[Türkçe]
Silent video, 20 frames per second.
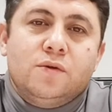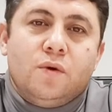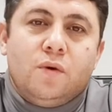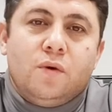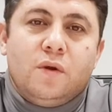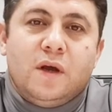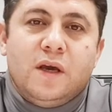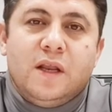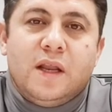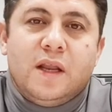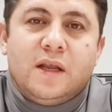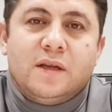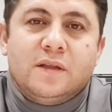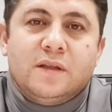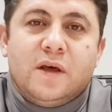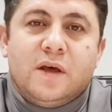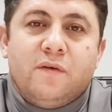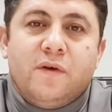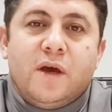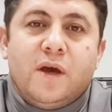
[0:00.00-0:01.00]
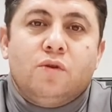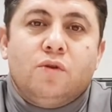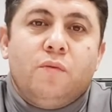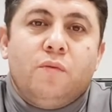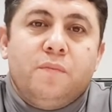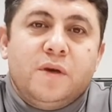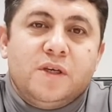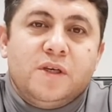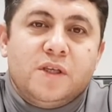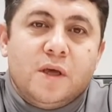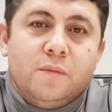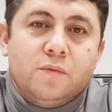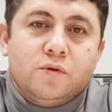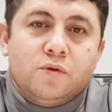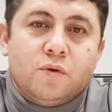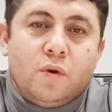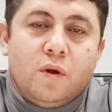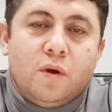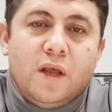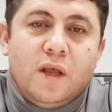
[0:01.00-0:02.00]
olaylarında veya 15 Temmuz
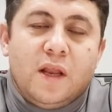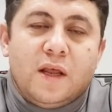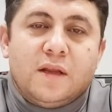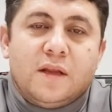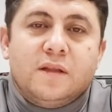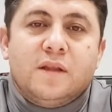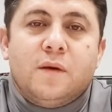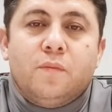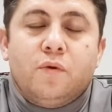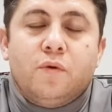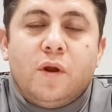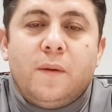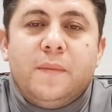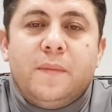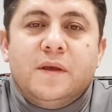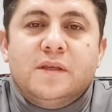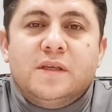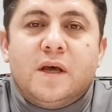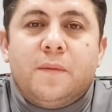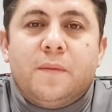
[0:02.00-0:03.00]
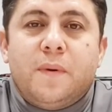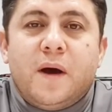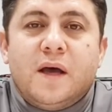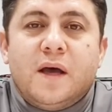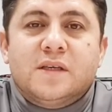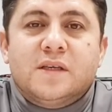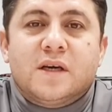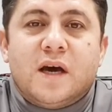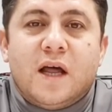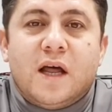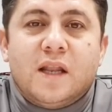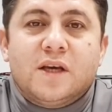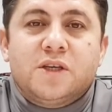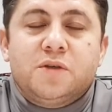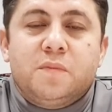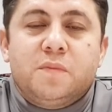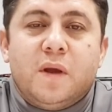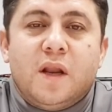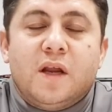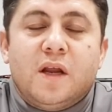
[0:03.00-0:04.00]
olaylarında buna benzer bazı
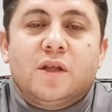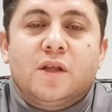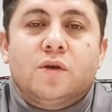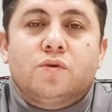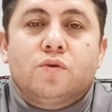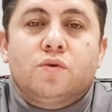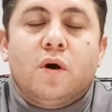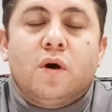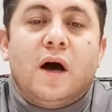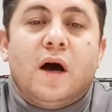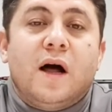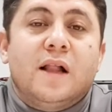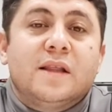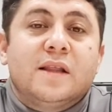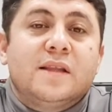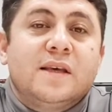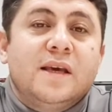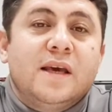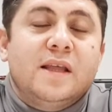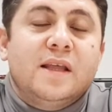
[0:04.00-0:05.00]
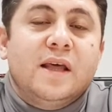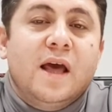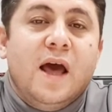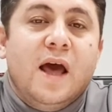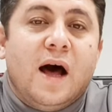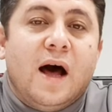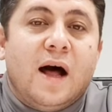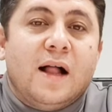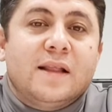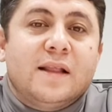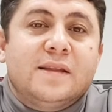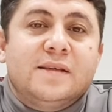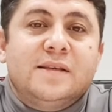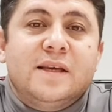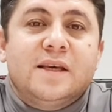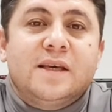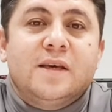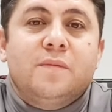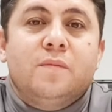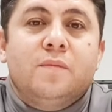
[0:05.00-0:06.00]
kalkışmalarda sokak 6 6
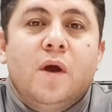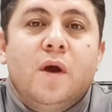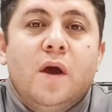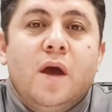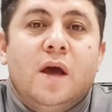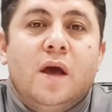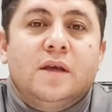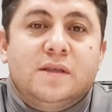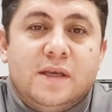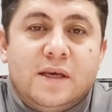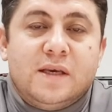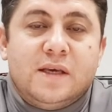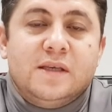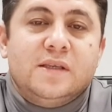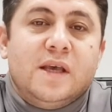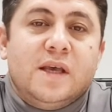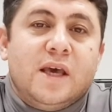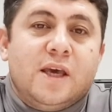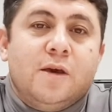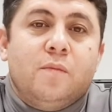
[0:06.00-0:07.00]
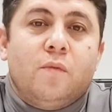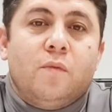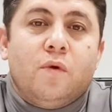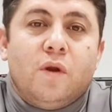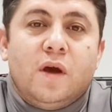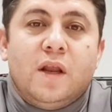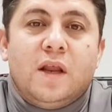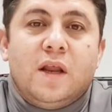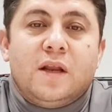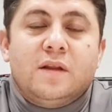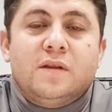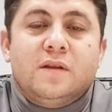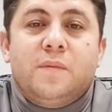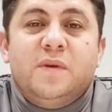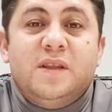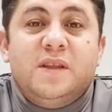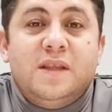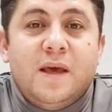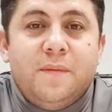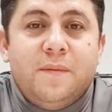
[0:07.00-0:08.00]
Ekim 8 Ekim olaylarında
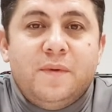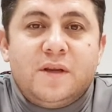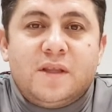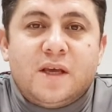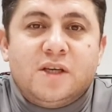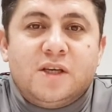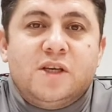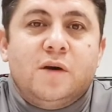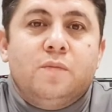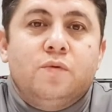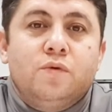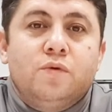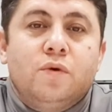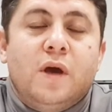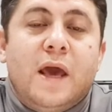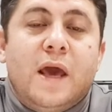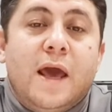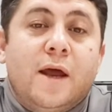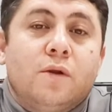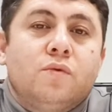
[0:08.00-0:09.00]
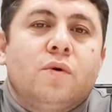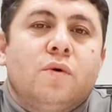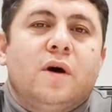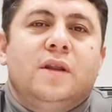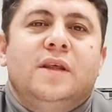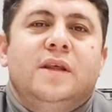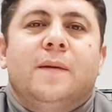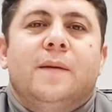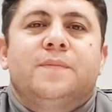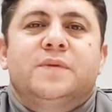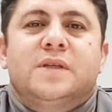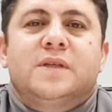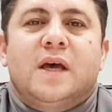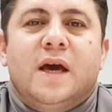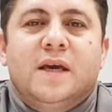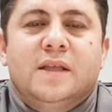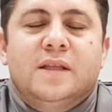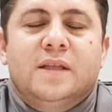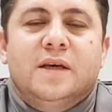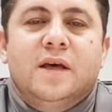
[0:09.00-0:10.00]
bir demir taşa bunu Erdoğan
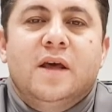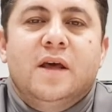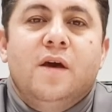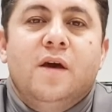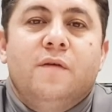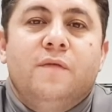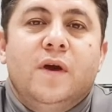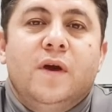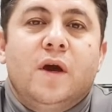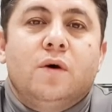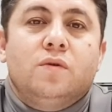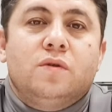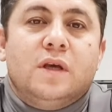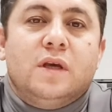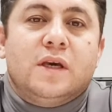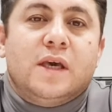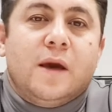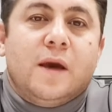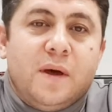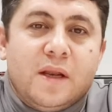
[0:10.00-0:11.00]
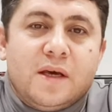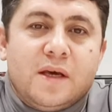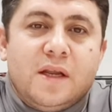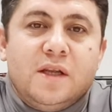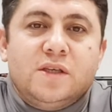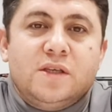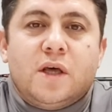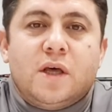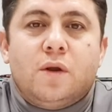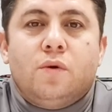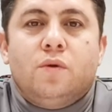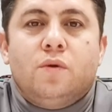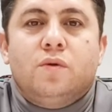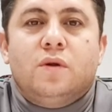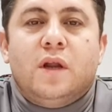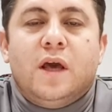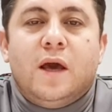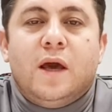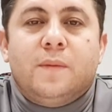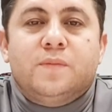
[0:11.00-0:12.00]
yapsaydı veyahut da Kemal
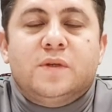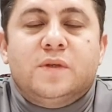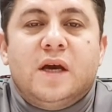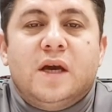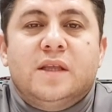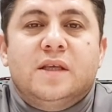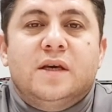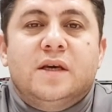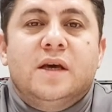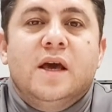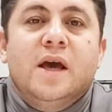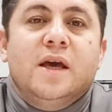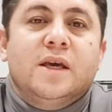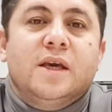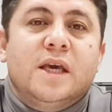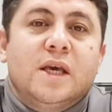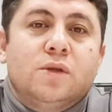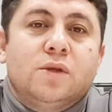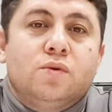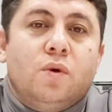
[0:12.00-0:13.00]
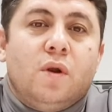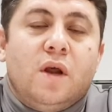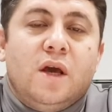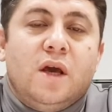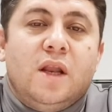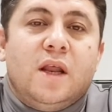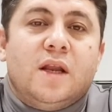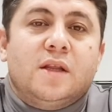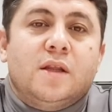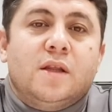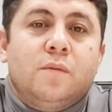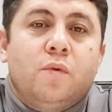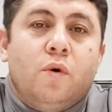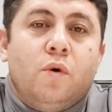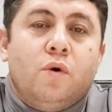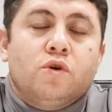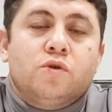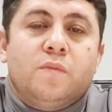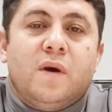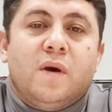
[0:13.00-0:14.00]
Kılıçdaroğlu'na yapsaydı gezi olaylarında bu
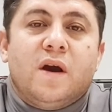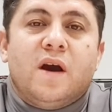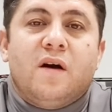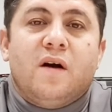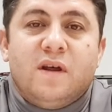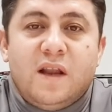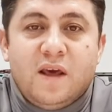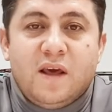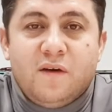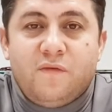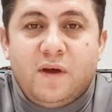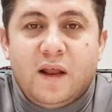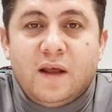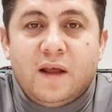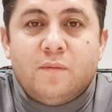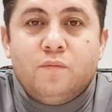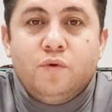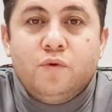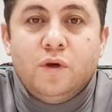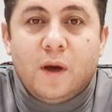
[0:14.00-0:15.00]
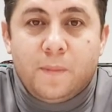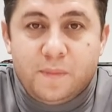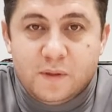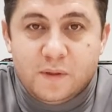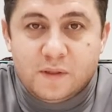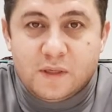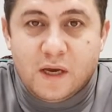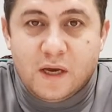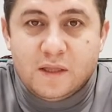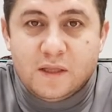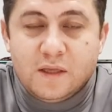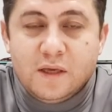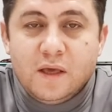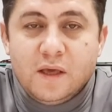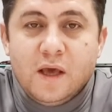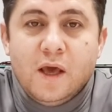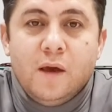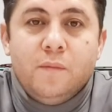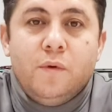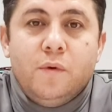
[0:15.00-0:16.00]
Osman Kavala'ya falan bu yapılsaydı
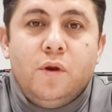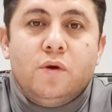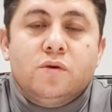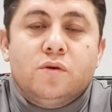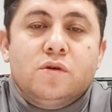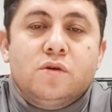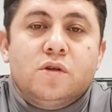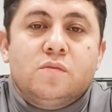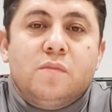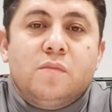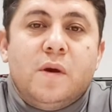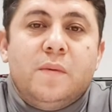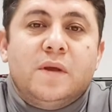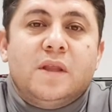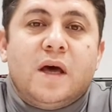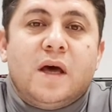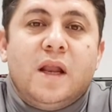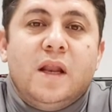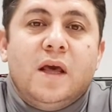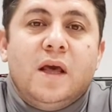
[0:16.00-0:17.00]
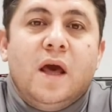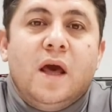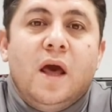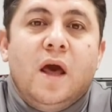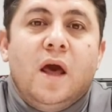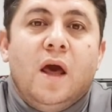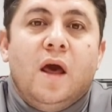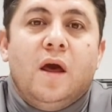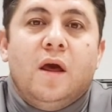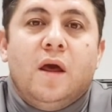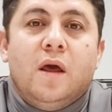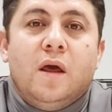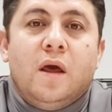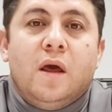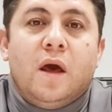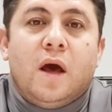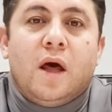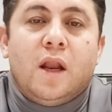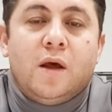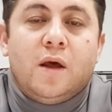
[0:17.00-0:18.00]
biliyorsunuz Mehmet Ali
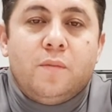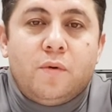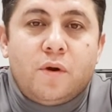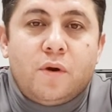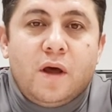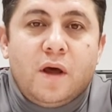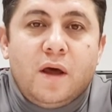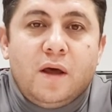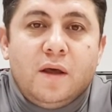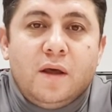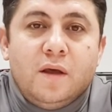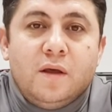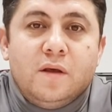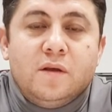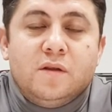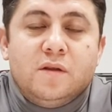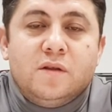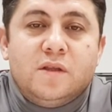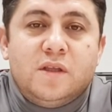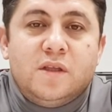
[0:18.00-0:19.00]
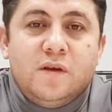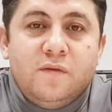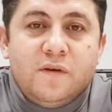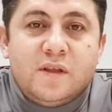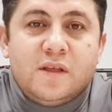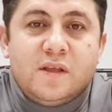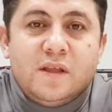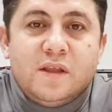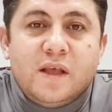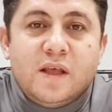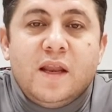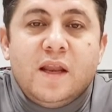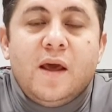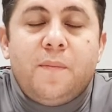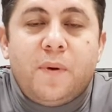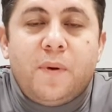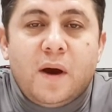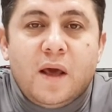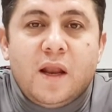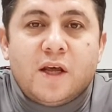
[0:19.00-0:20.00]
e, Alabora tweetinde ne
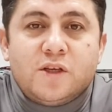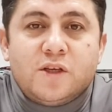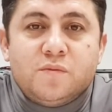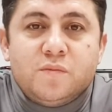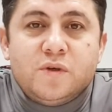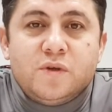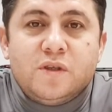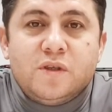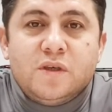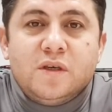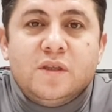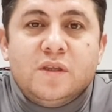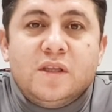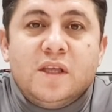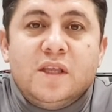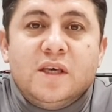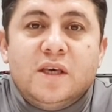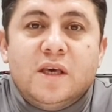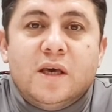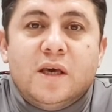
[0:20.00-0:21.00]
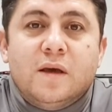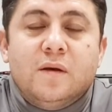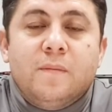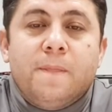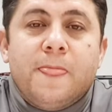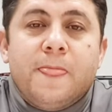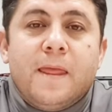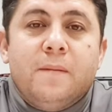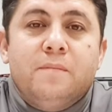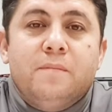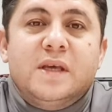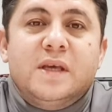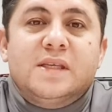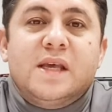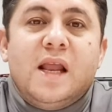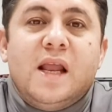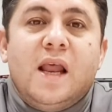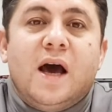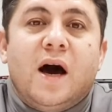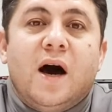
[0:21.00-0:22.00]
paylaşmıştı? Dedi ki
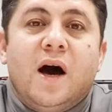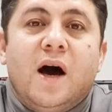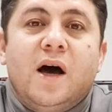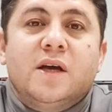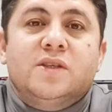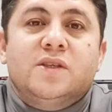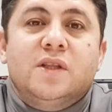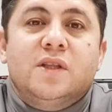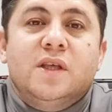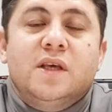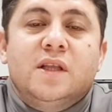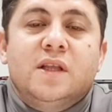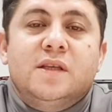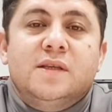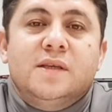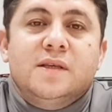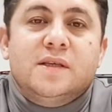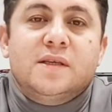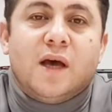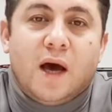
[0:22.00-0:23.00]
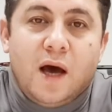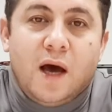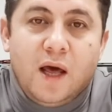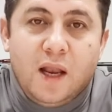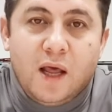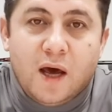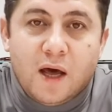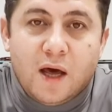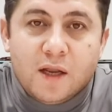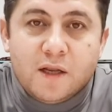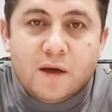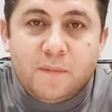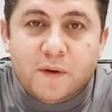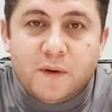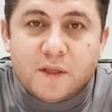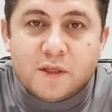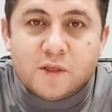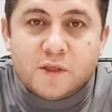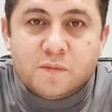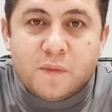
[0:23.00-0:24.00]
mesele ağaç değil siz hala
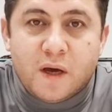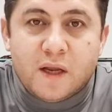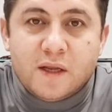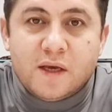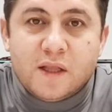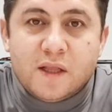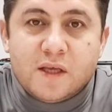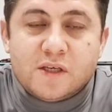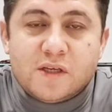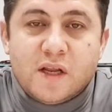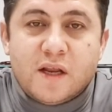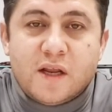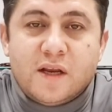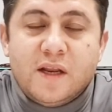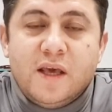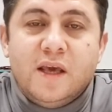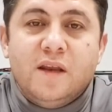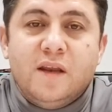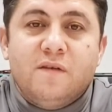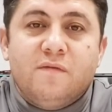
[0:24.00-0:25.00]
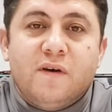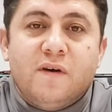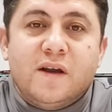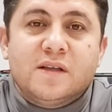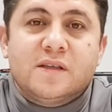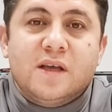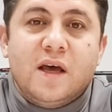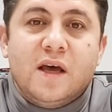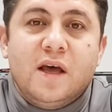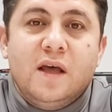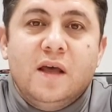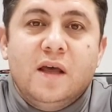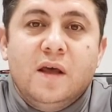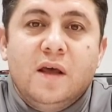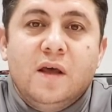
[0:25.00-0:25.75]
anlamadınız mı arkadaşlar neyin varsa